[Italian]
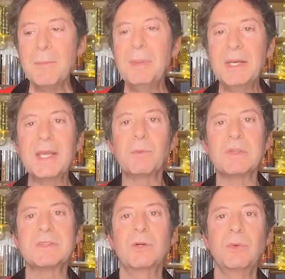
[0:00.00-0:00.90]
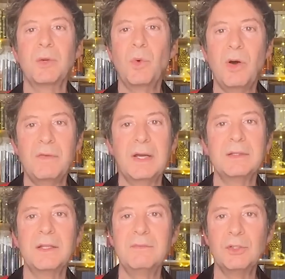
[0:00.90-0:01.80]
Perché questa luna nuova
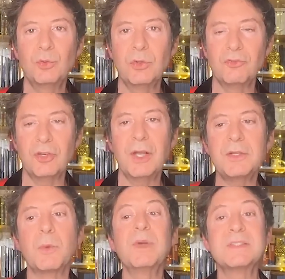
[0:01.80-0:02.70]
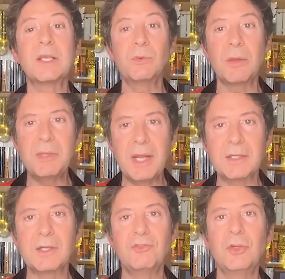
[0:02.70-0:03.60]
del 21 gennaio e questa luna piena
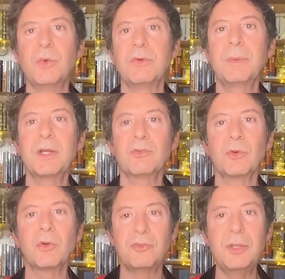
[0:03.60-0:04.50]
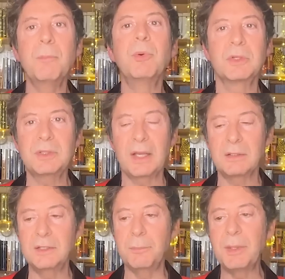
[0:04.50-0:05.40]
del 5 febbraio sono così
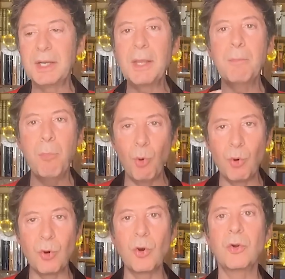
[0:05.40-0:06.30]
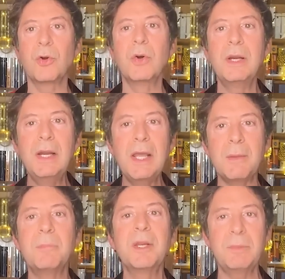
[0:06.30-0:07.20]
importanti? Perché pongono le
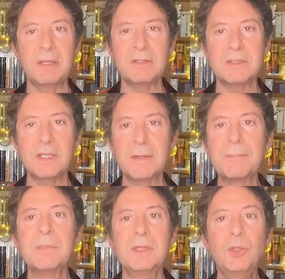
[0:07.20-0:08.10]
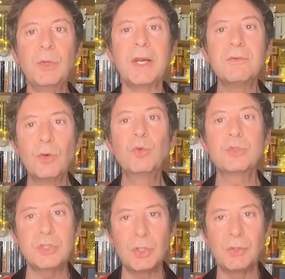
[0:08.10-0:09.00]
premesse di una
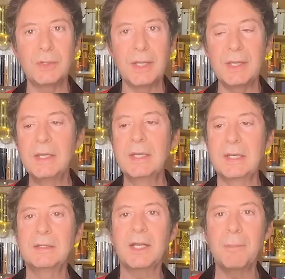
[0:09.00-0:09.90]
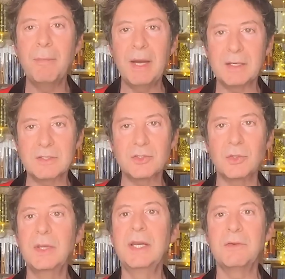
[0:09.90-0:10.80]
rivoluzione che tra
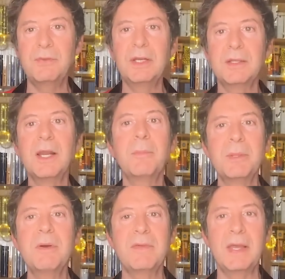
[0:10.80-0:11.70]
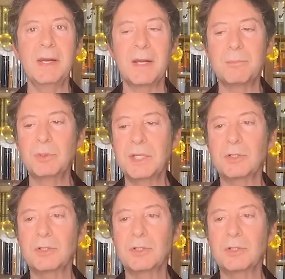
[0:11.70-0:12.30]
marzo e la fine della primavera potrà